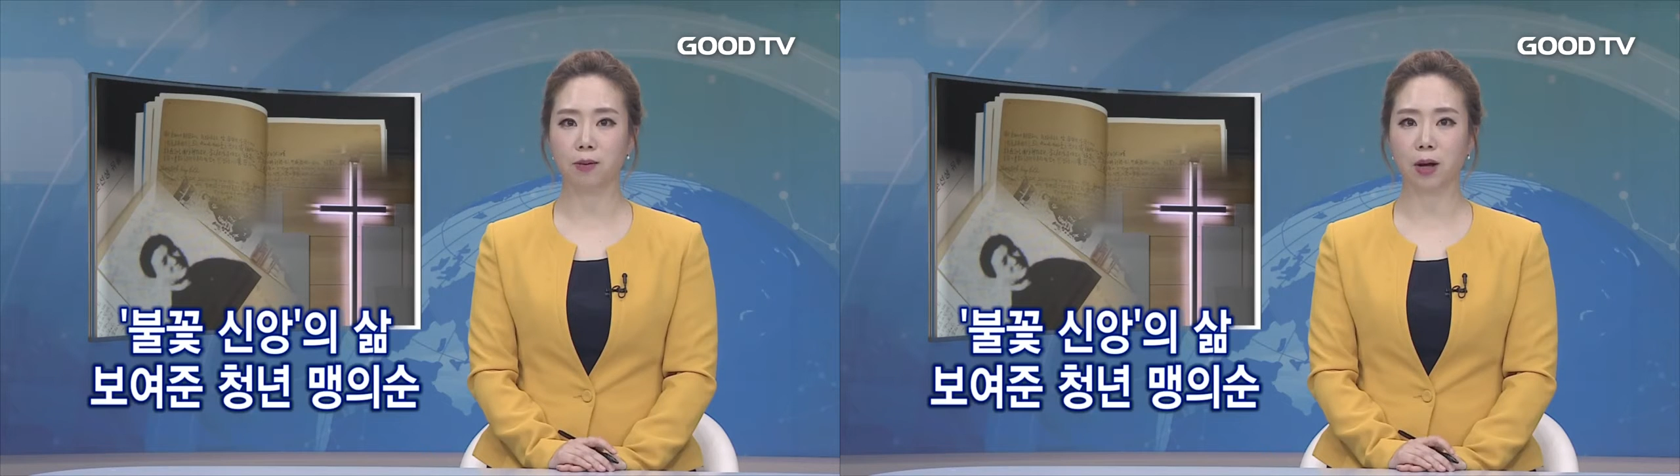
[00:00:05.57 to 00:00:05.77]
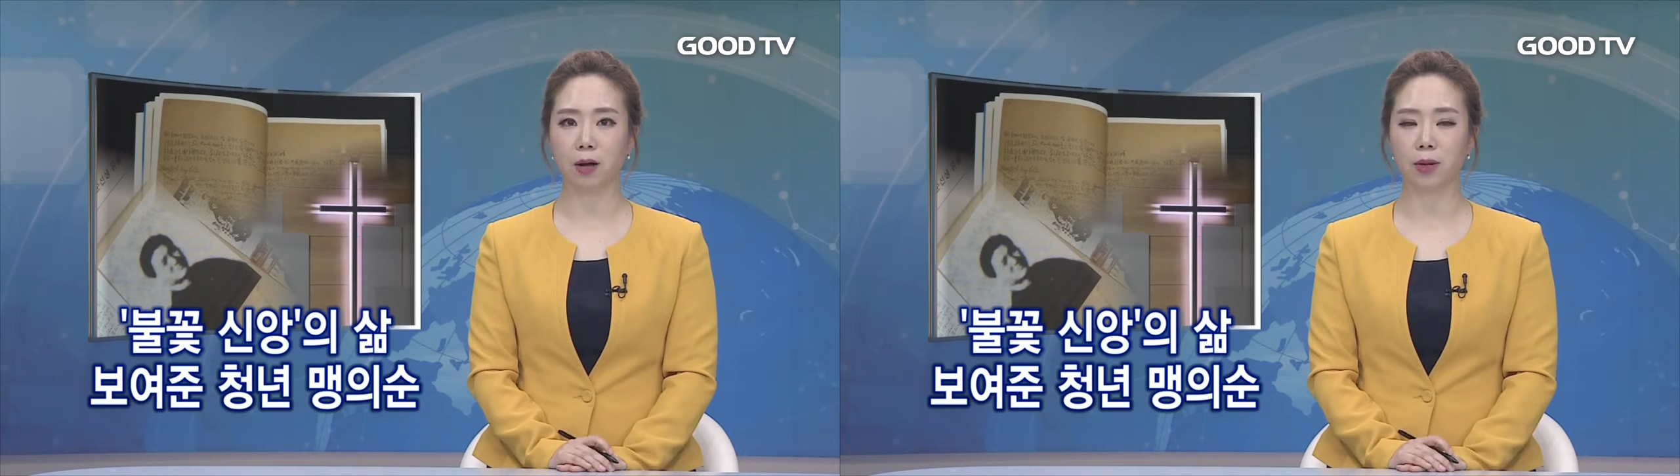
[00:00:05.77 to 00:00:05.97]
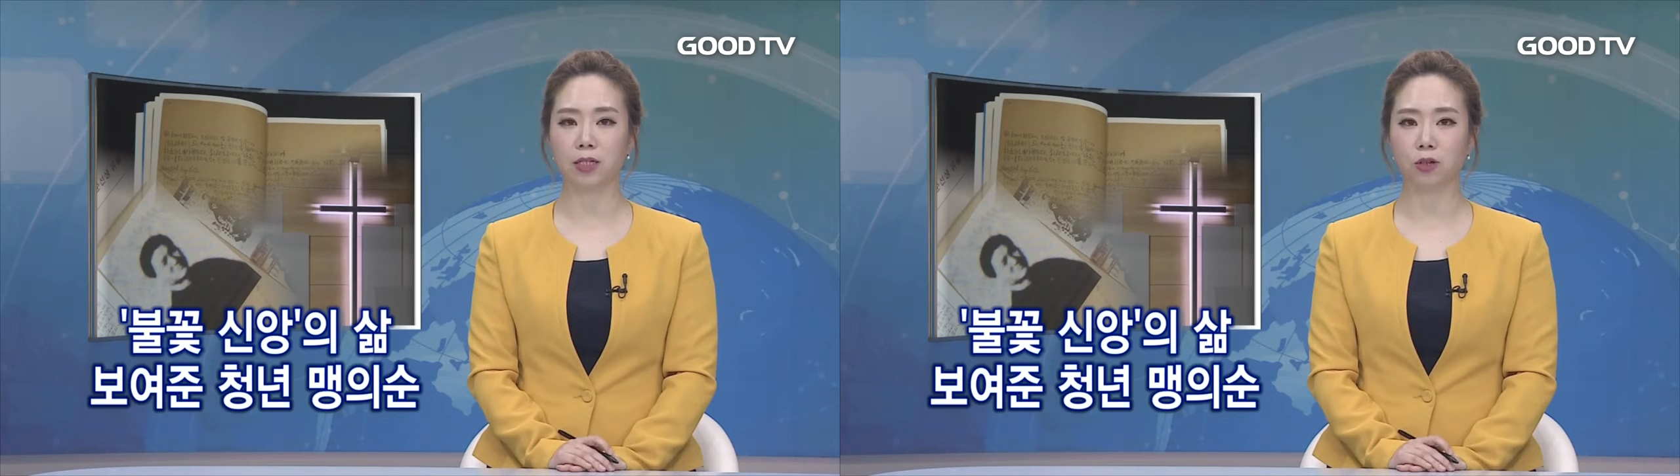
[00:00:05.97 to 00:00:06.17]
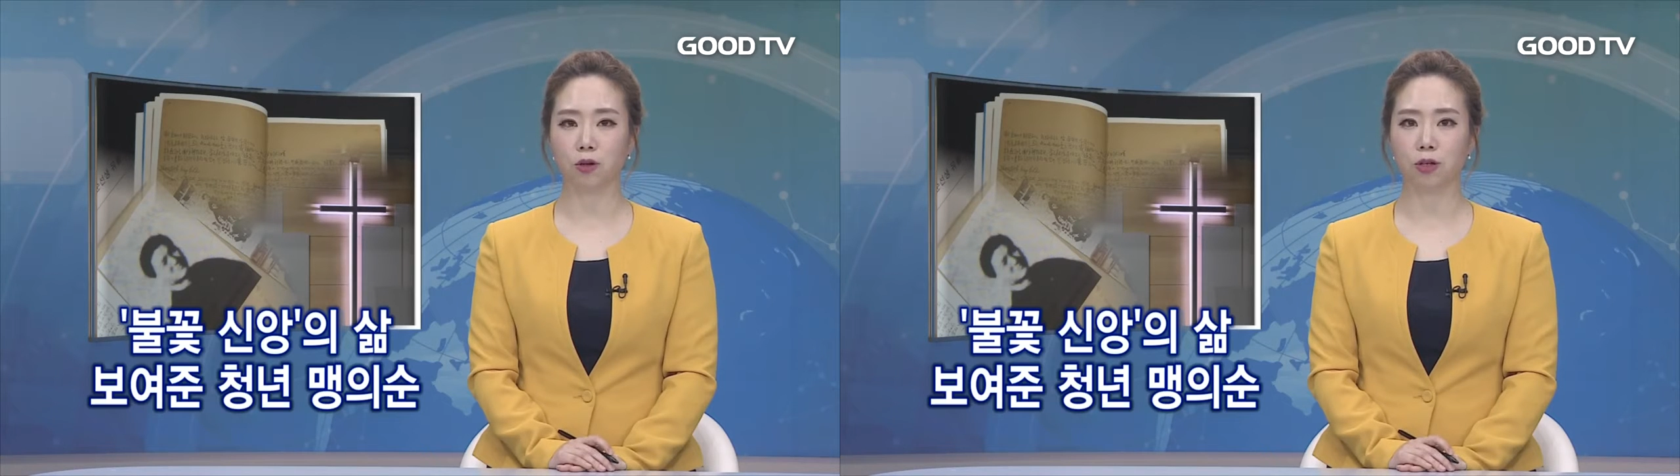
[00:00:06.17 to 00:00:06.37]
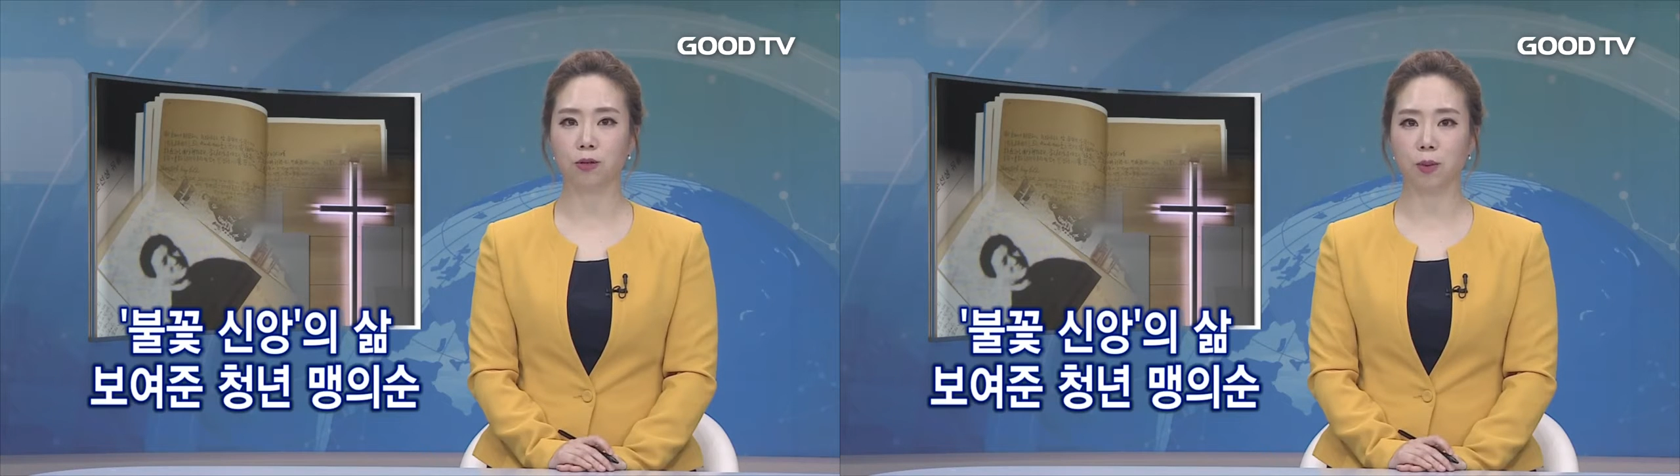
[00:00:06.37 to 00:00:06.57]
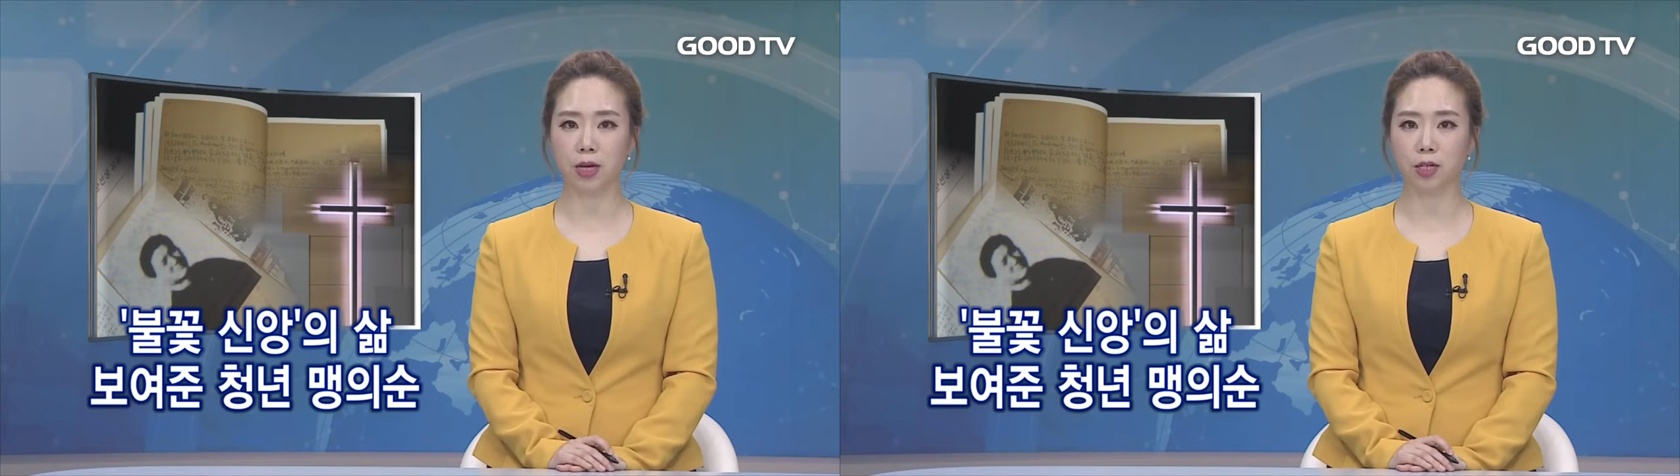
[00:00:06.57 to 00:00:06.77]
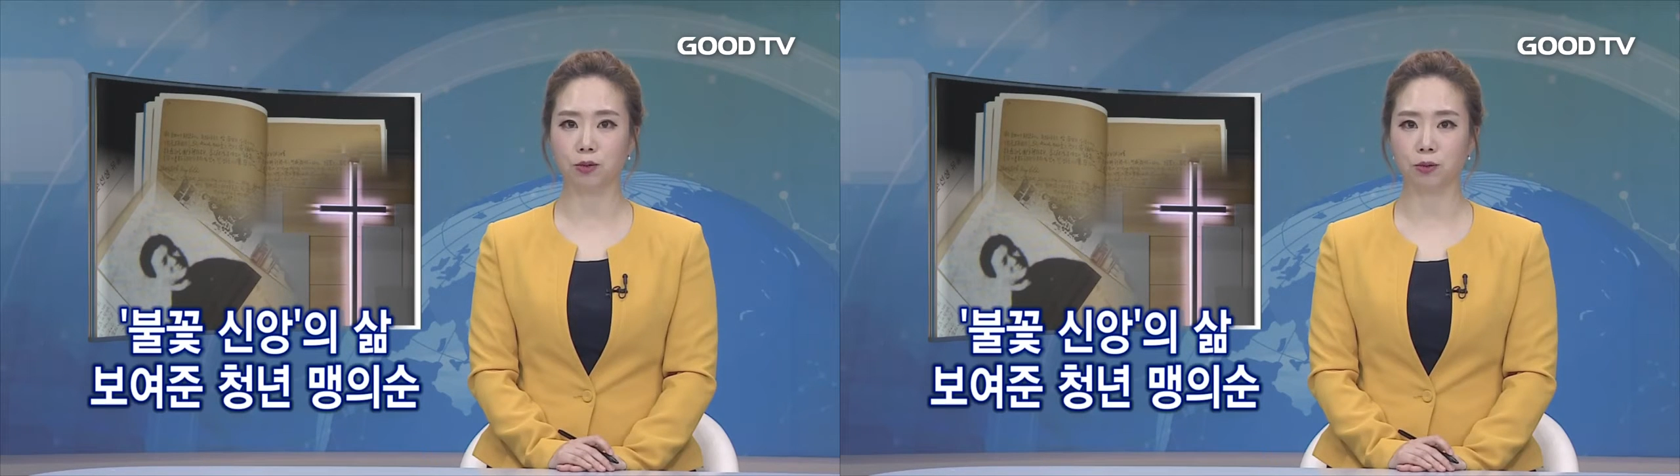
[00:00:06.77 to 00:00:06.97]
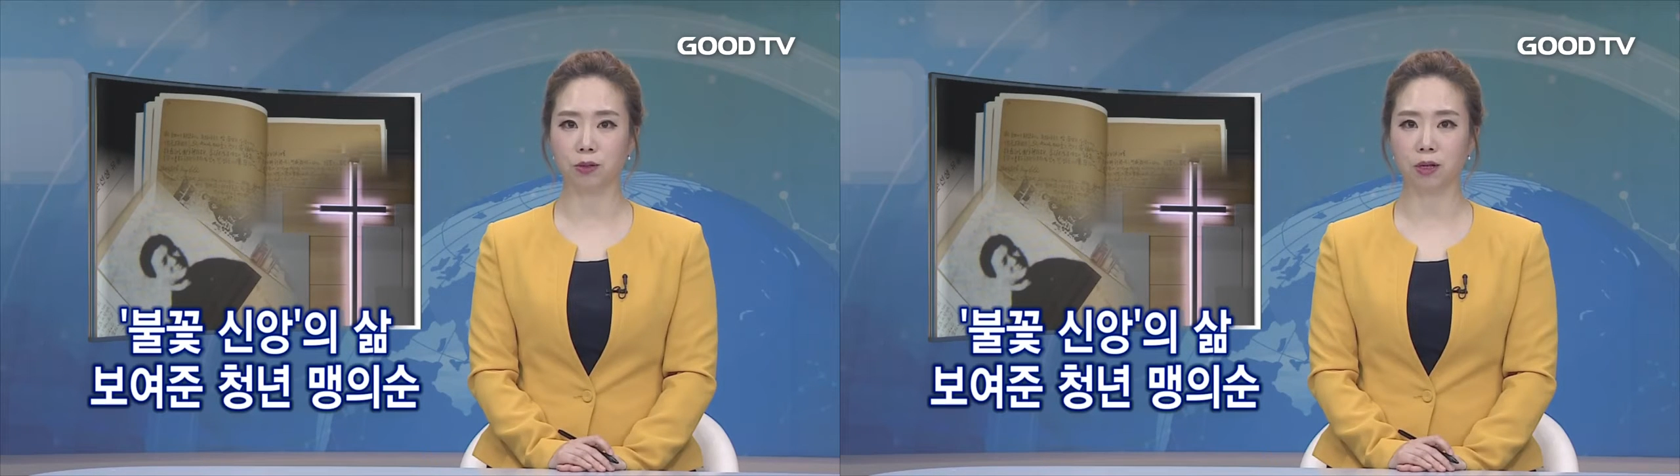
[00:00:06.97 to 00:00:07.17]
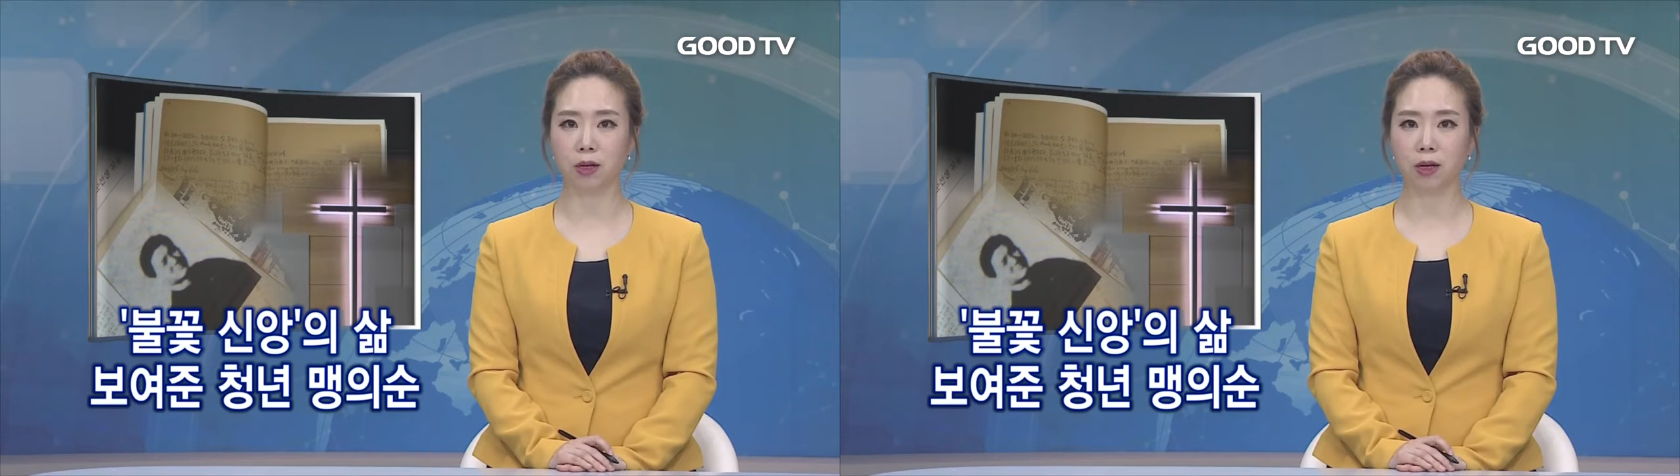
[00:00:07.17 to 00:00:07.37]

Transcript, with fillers: 마감한 청년 맹희순.